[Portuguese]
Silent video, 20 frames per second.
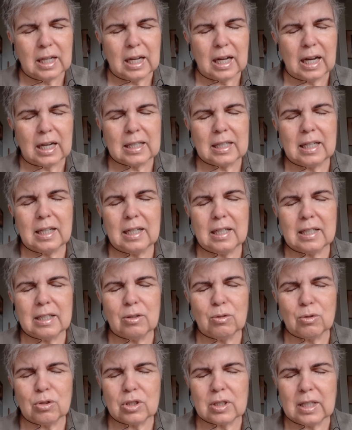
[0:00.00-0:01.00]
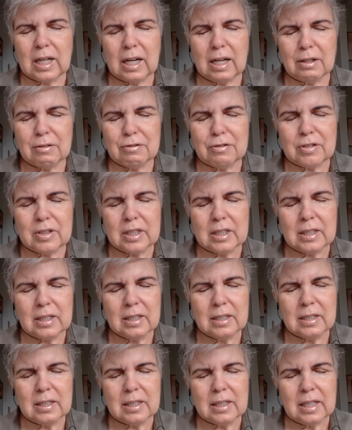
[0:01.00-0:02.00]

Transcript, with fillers: aquele que nos dá a vida,